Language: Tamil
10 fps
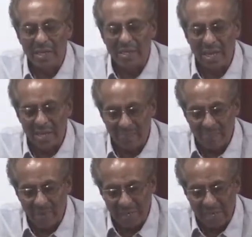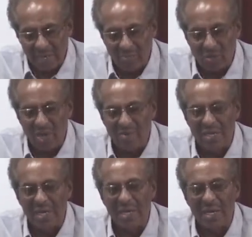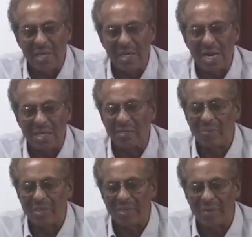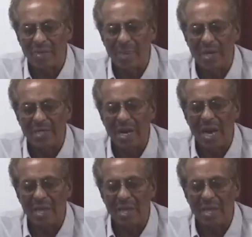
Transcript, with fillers: இந்த மாநகர முதல்வரில் எங்களால் நிறுத்தப்பட்ட வேட்பாளரை